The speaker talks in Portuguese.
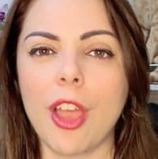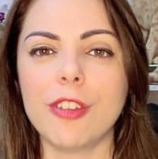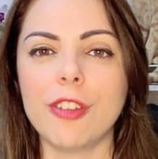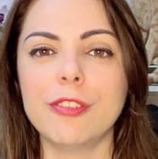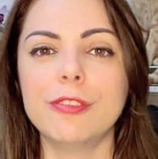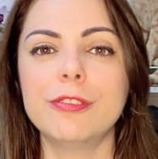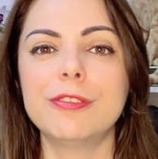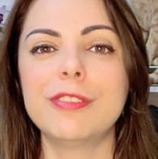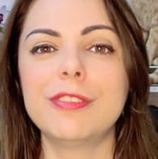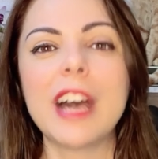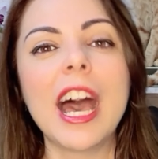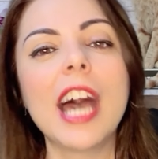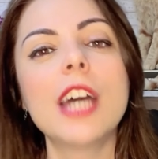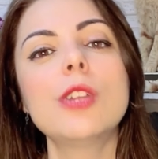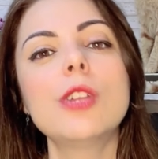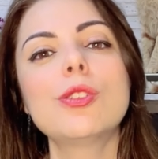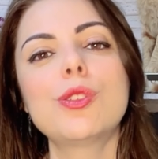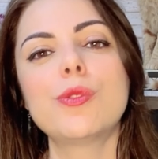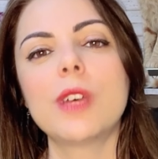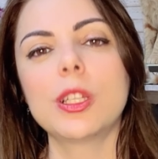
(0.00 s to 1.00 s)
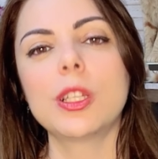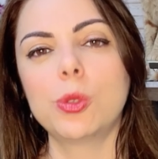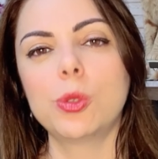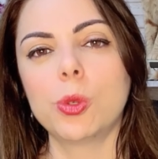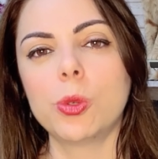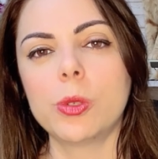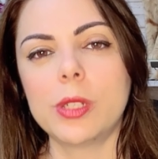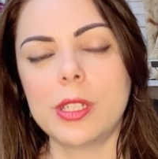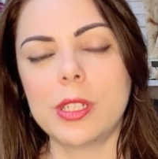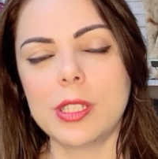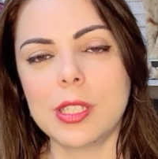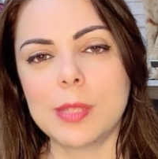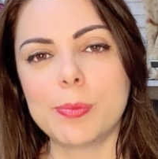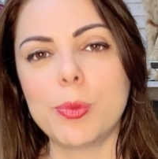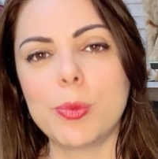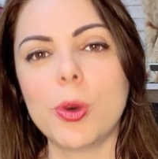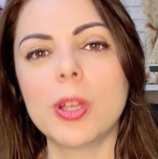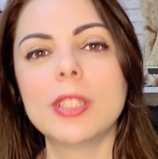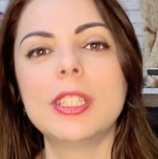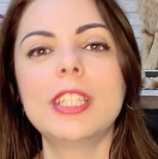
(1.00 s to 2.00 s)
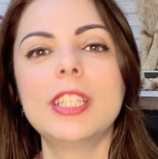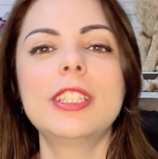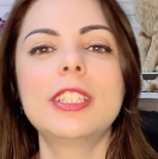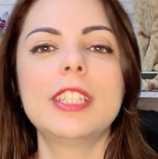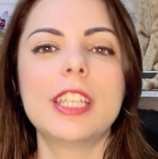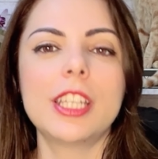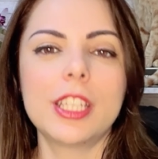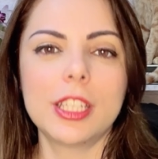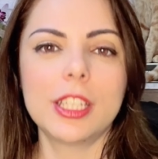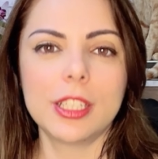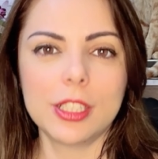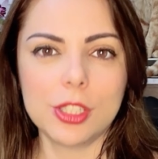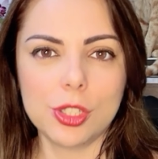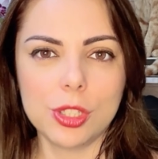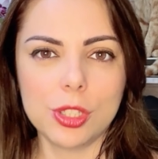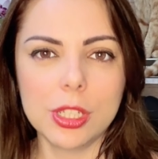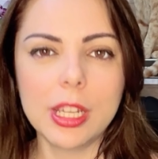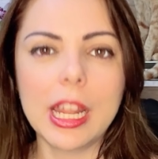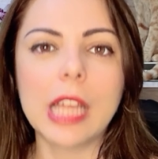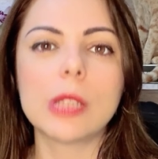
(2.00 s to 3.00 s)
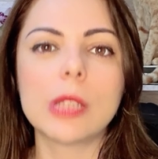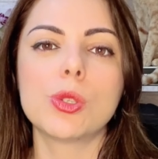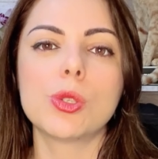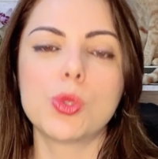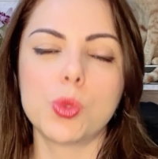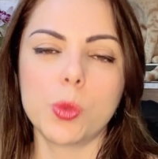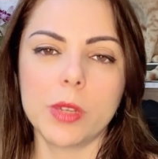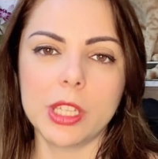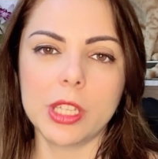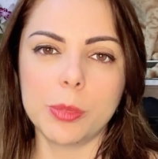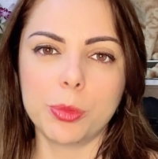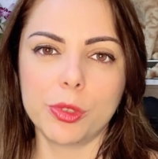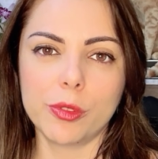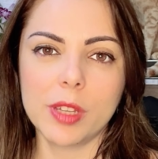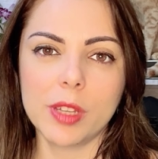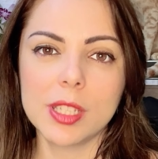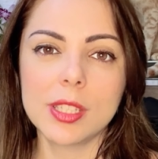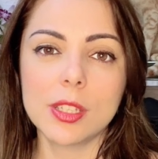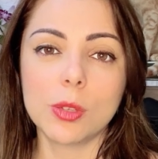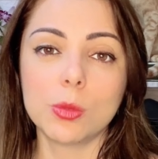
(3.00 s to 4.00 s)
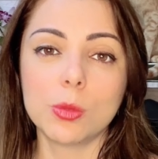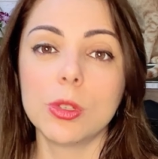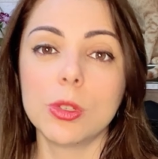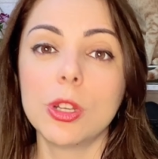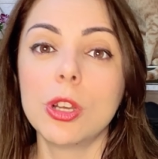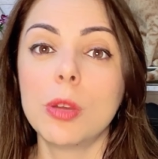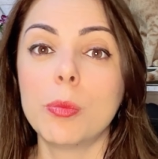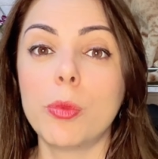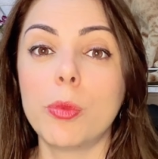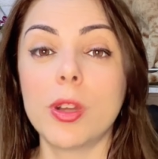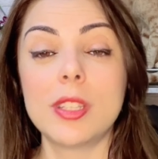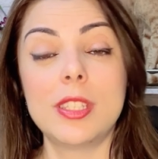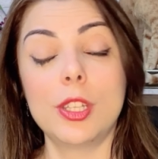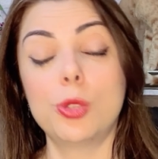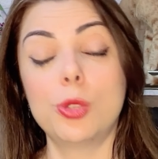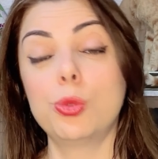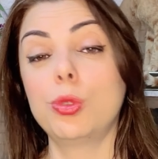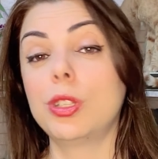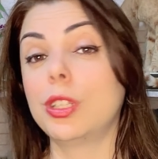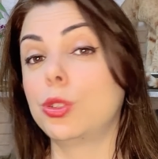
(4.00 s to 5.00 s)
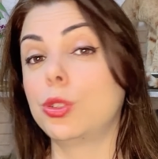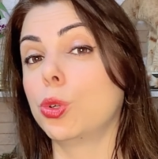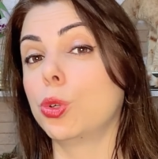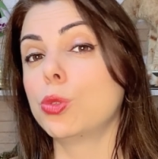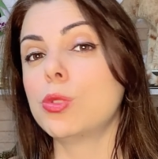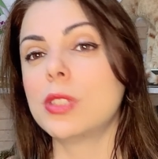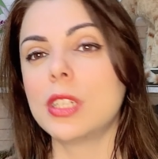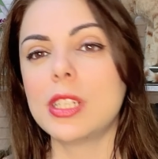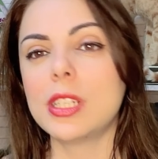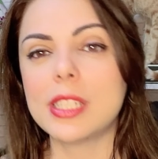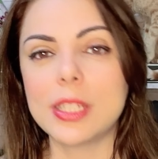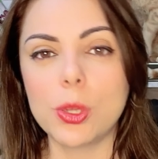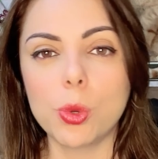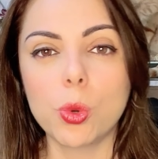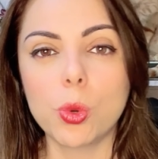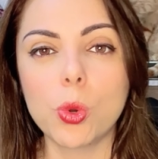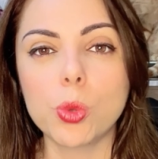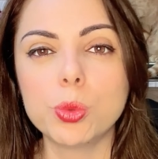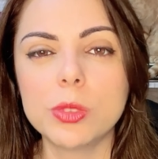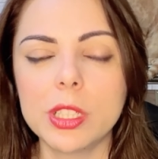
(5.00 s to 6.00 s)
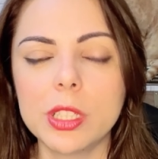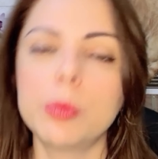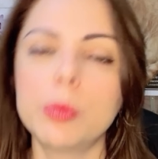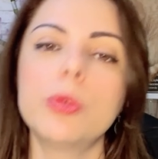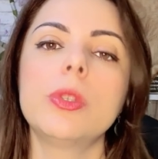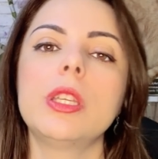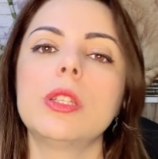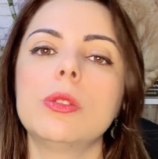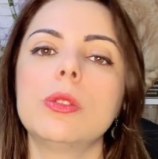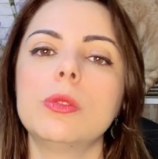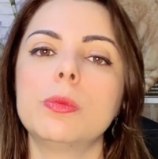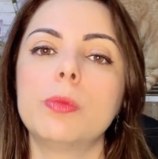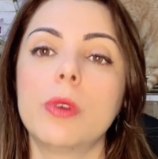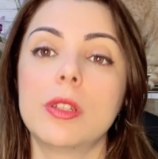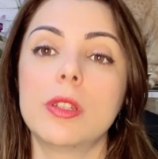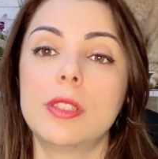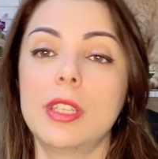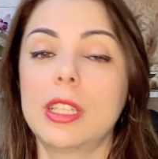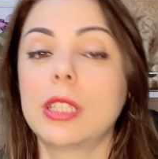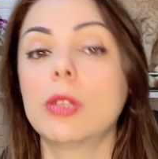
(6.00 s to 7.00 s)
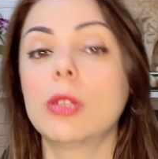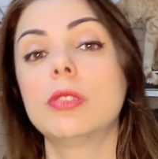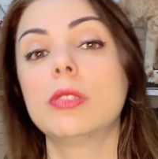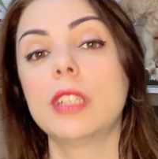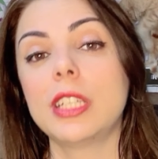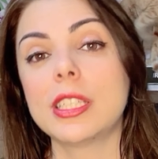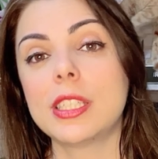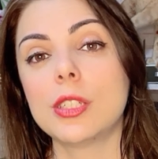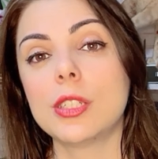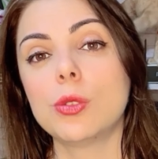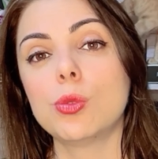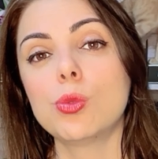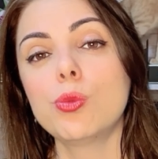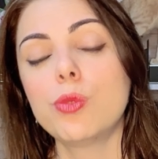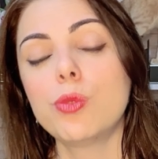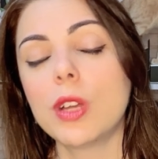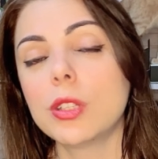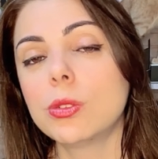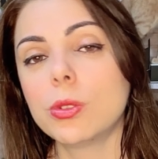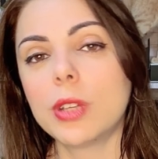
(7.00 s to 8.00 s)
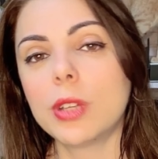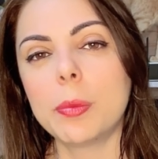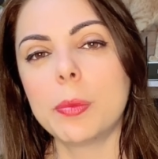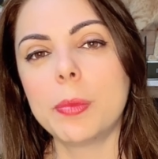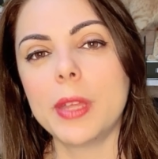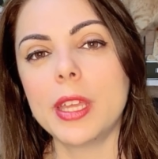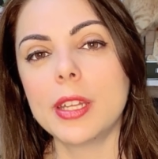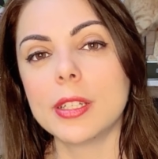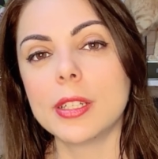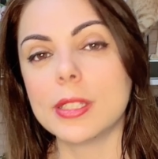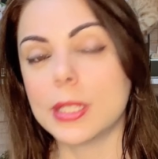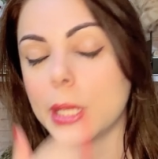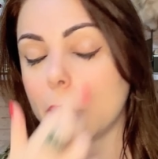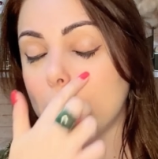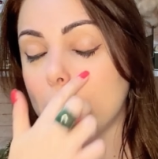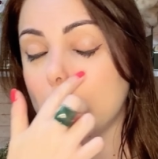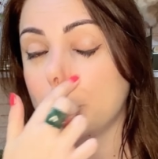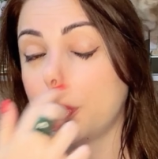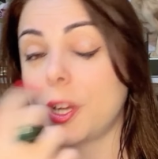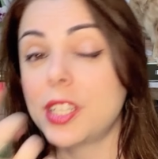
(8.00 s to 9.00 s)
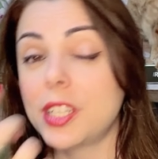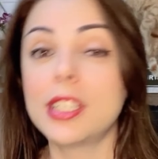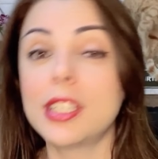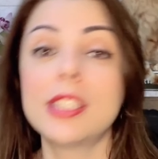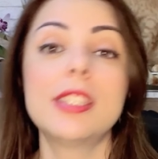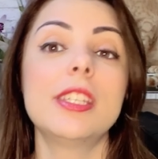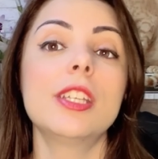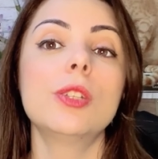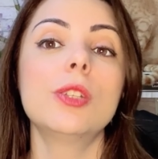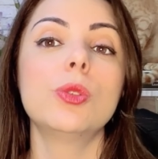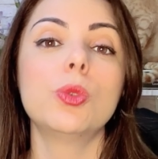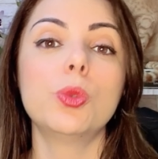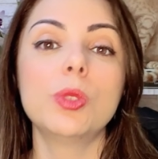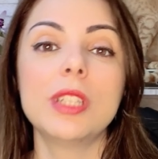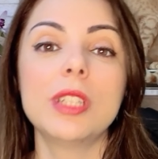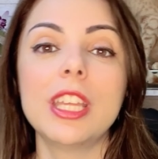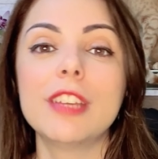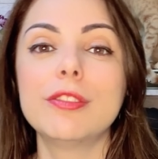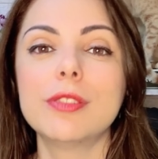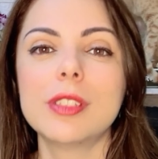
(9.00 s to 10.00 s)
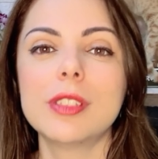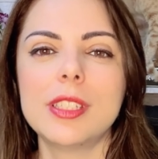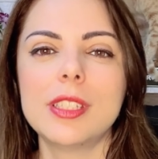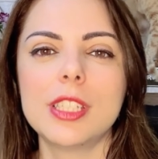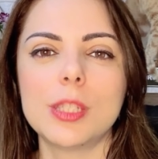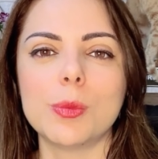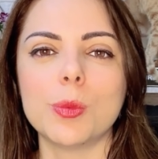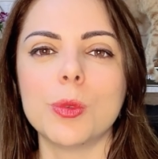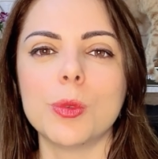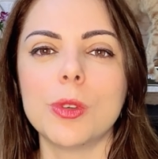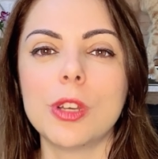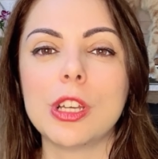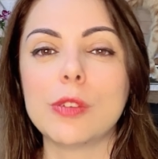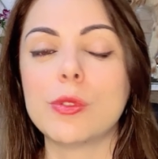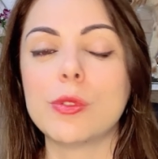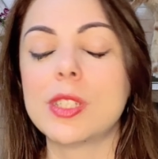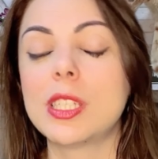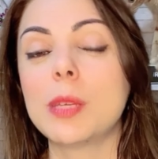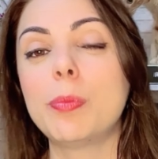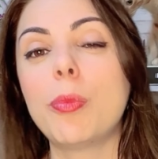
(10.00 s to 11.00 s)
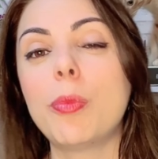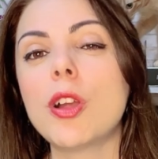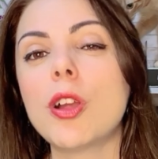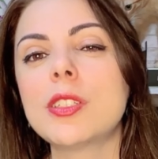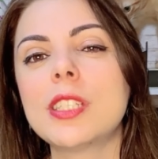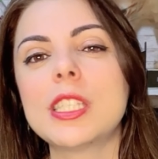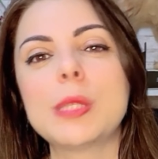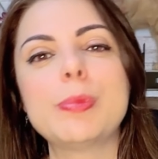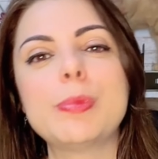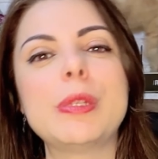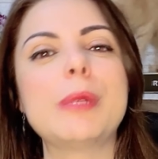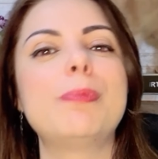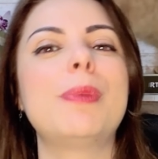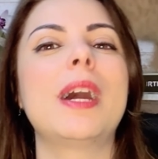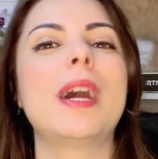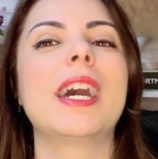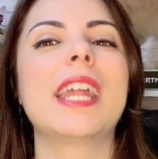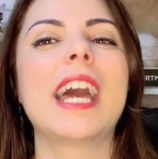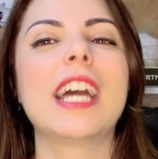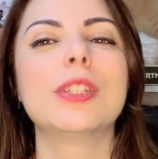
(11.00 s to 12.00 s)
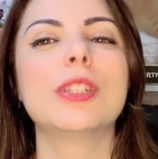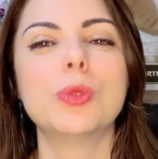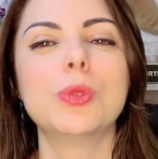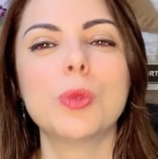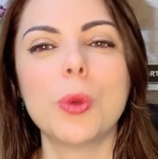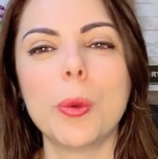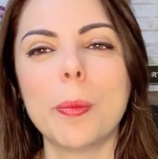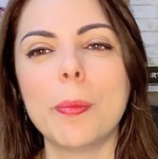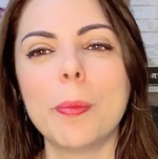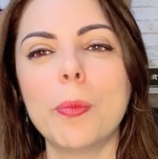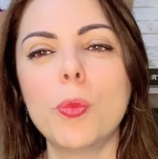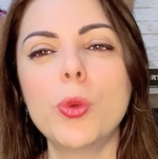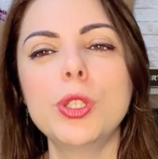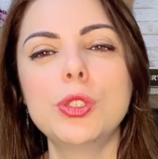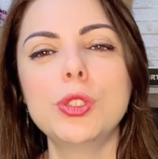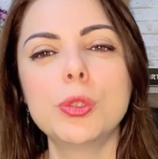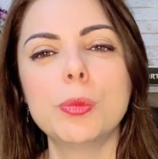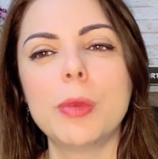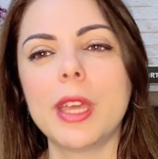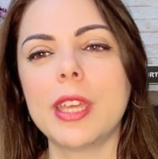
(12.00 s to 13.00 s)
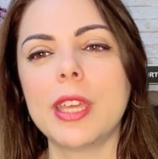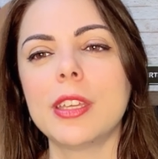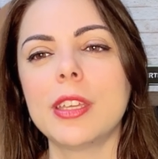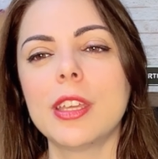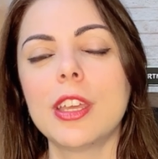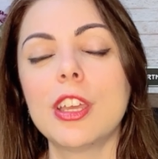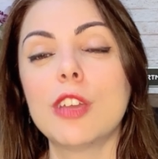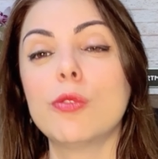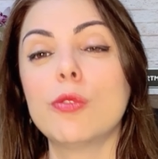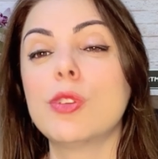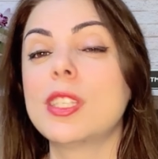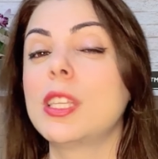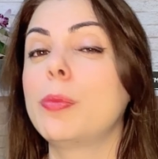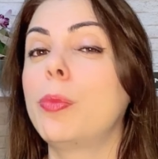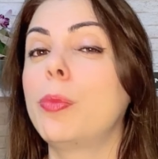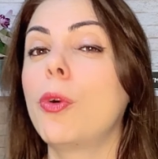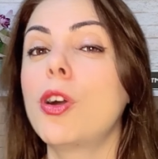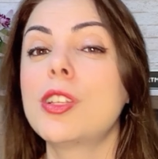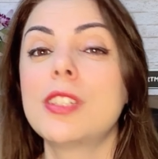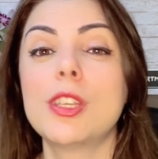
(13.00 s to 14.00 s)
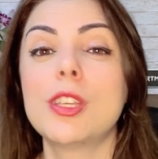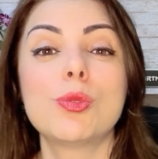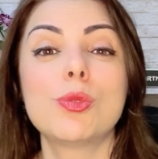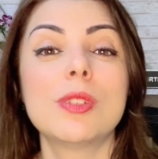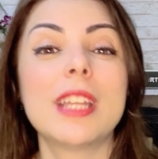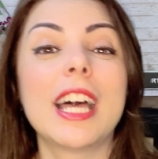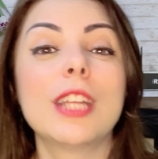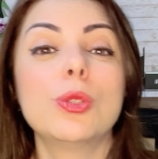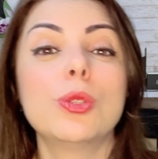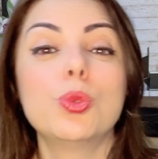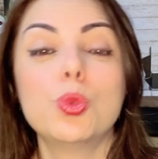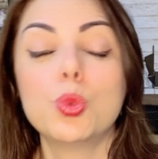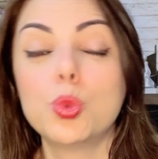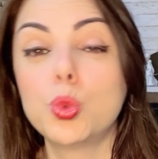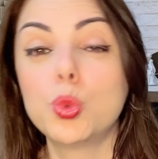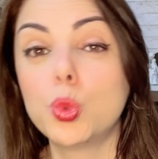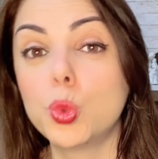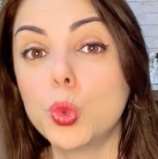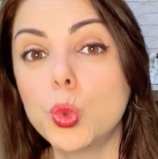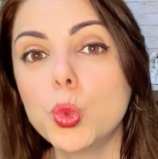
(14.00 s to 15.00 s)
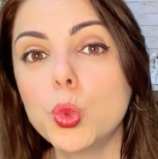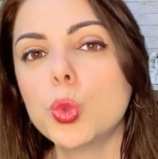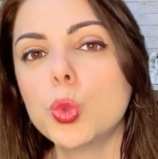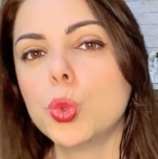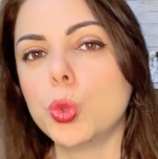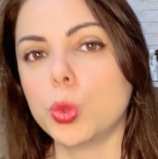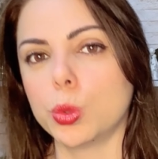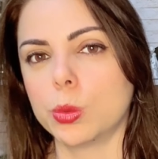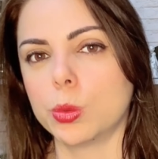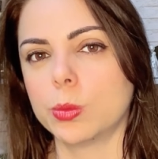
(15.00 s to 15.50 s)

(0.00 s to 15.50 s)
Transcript: Vários fatores podem ter gerado a sua reprovação. Pode ser que todos eles tenham contribuído, pode ser que não tenha sido um fator apenas, pode ter sido o nervosismo. Você pode ter se preparado muito bem, você pode ter estudado tudo.